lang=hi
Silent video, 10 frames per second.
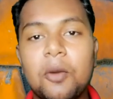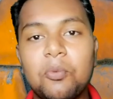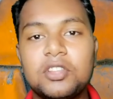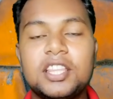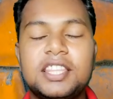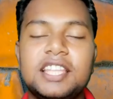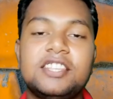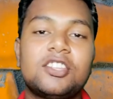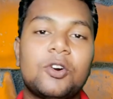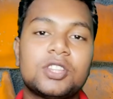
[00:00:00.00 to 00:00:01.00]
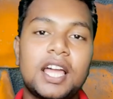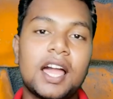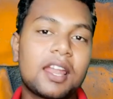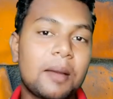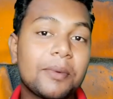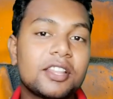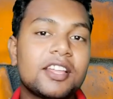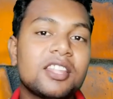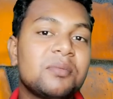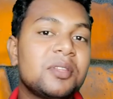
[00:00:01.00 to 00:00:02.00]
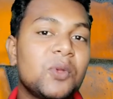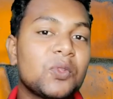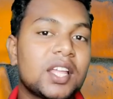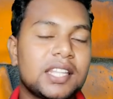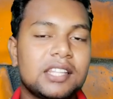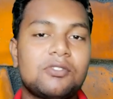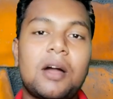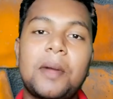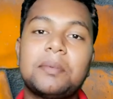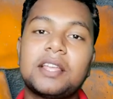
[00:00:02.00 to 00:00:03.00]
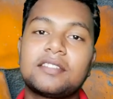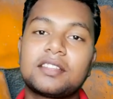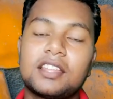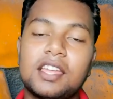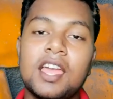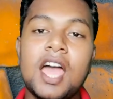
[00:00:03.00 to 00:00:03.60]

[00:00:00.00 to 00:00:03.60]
बहुत ही तेज़ी से होता है अगर आपका दस बीस व्यूज़ आता है तो वहाँ पर आप देख सकते हैं